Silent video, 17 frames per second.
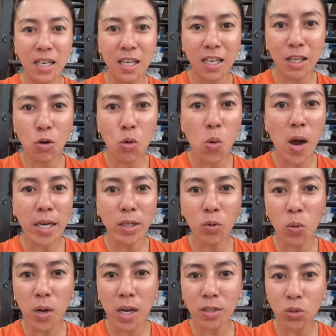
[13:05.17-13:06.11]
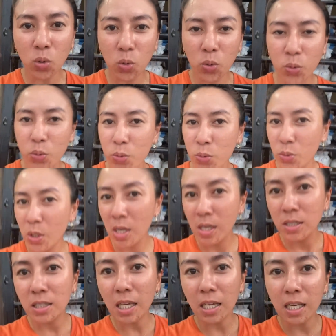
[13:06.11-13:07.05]
Liliguan ko lang tong
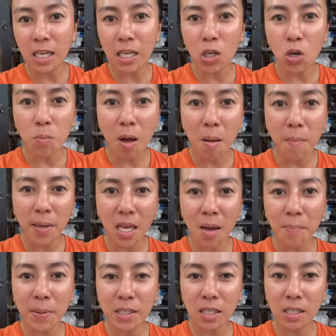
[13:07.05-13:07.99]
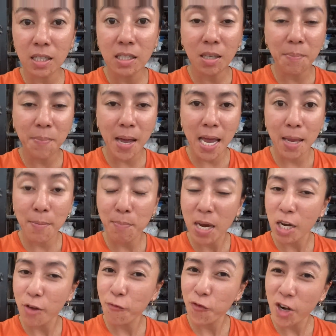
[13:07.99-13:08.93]
sarili ko mamaya pagdating sa bahay
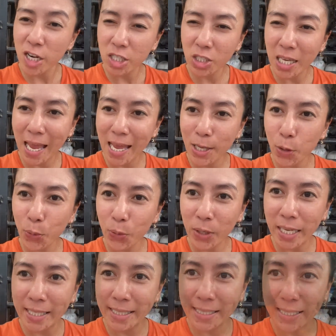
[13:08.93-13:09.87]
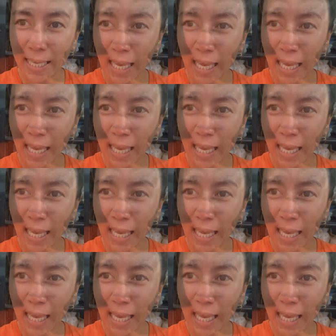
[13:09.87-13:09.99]
para fresh tayo ulit.